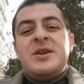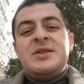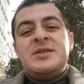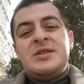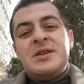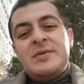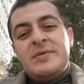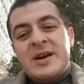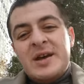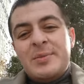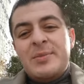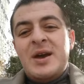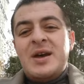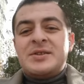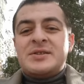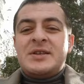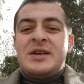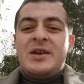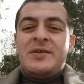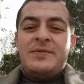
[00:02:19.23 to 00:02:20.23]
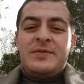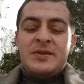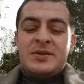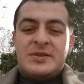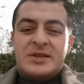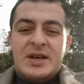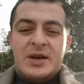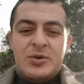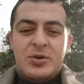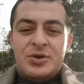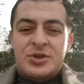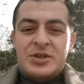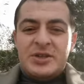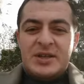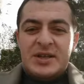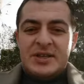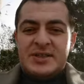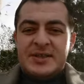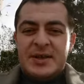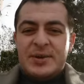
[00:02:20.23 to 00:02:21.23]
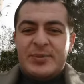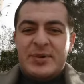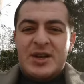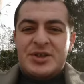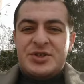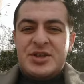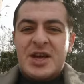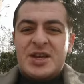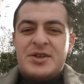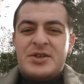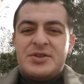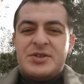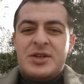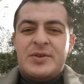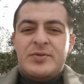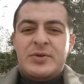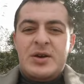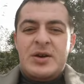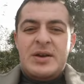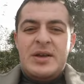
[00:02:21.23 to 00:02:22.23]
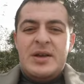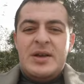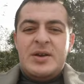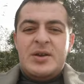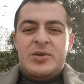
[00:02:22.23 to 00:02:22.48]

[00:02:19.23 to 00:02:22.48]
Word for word: Если в армянский эфир заходит азербайджанец, его